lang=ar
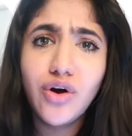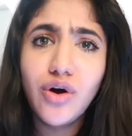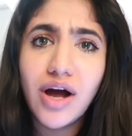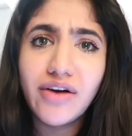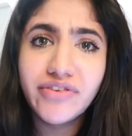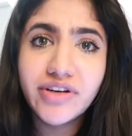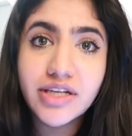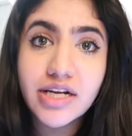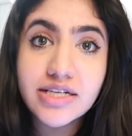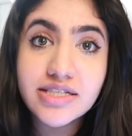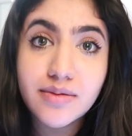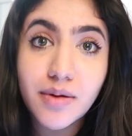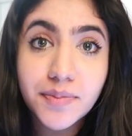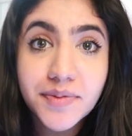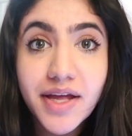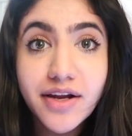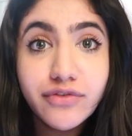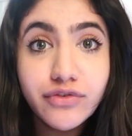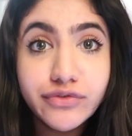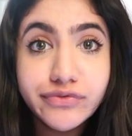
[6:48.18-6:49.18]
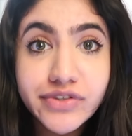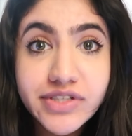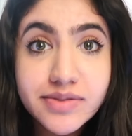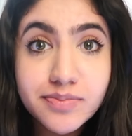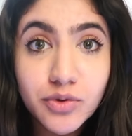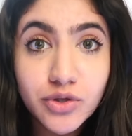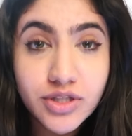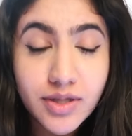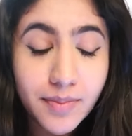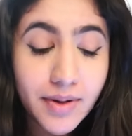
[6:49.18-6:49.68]
اه على فكره اذا ما بتعرف
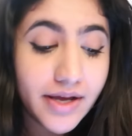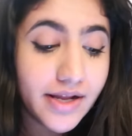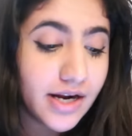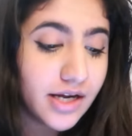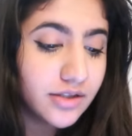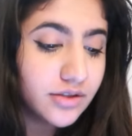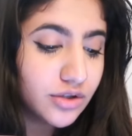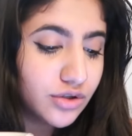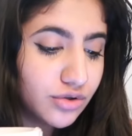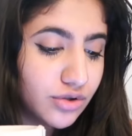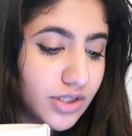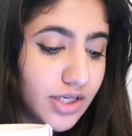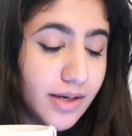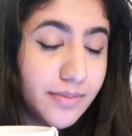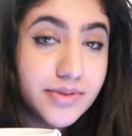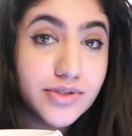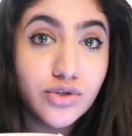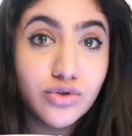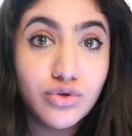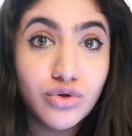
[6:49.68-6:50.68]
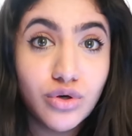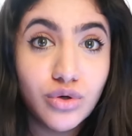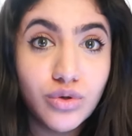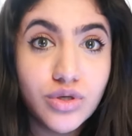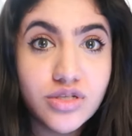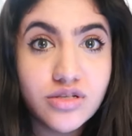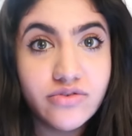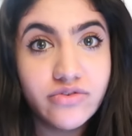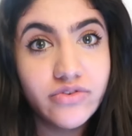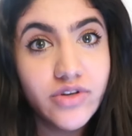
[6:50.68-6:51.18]
الفيسبوك تبعي رح احط لكم اياه بصندوق
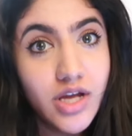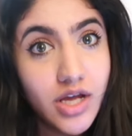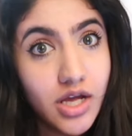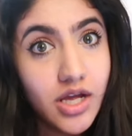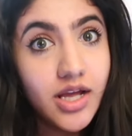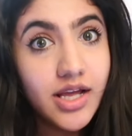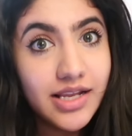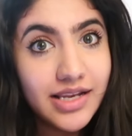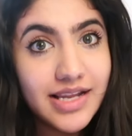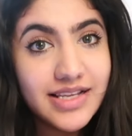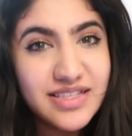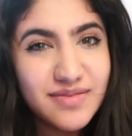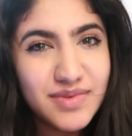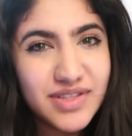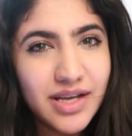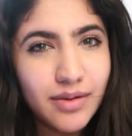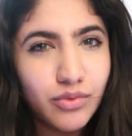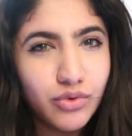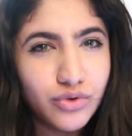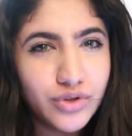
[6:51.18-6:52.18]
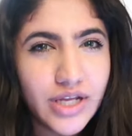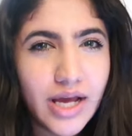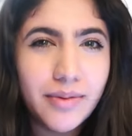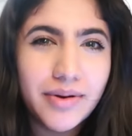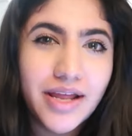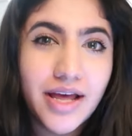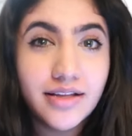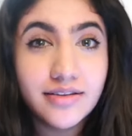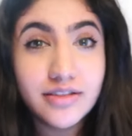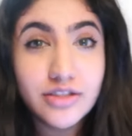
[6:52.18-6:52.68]
الوصف لازم تتابعوني
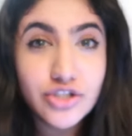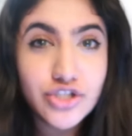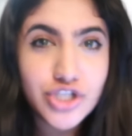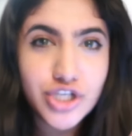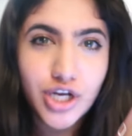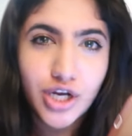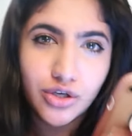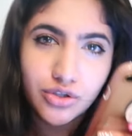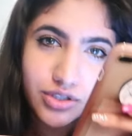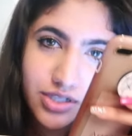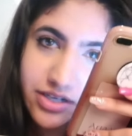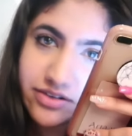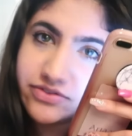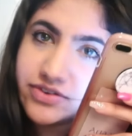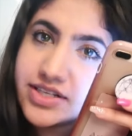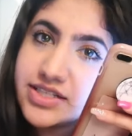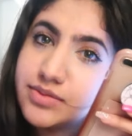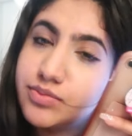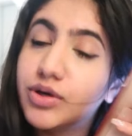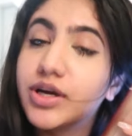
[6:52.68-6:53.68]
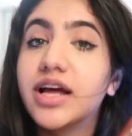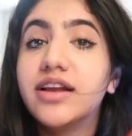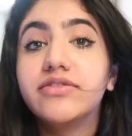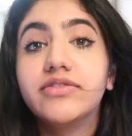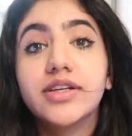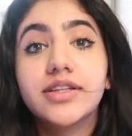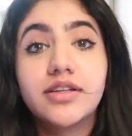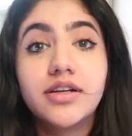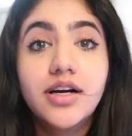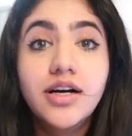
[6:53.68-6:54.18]
عم خطط شيء حلو للفيسبوك
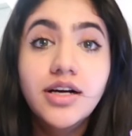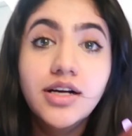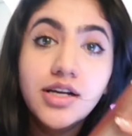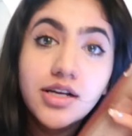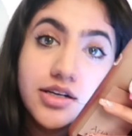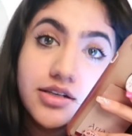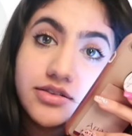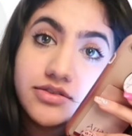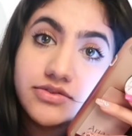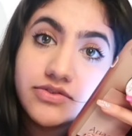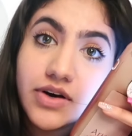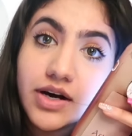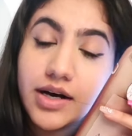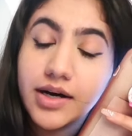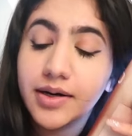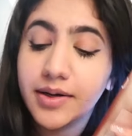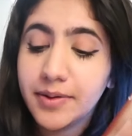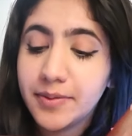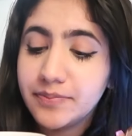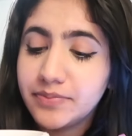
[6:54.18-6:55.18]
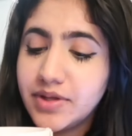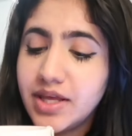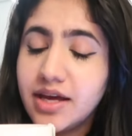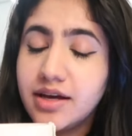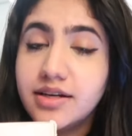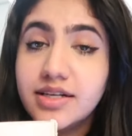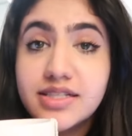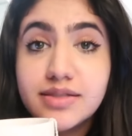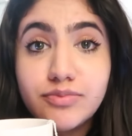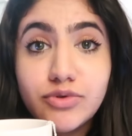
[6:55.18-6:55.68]
هالفتره ف
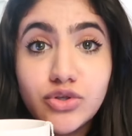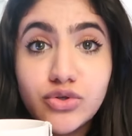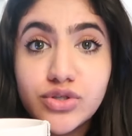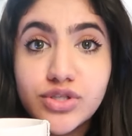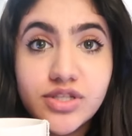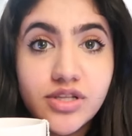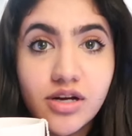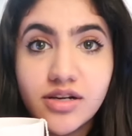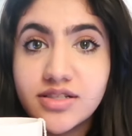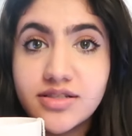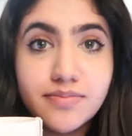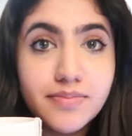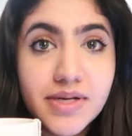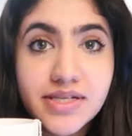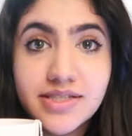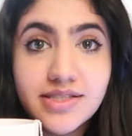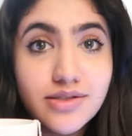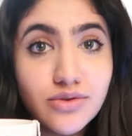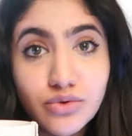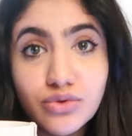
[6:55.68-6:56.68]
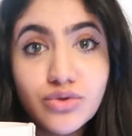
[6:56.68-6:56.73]
يا اسمي نور ستارز بس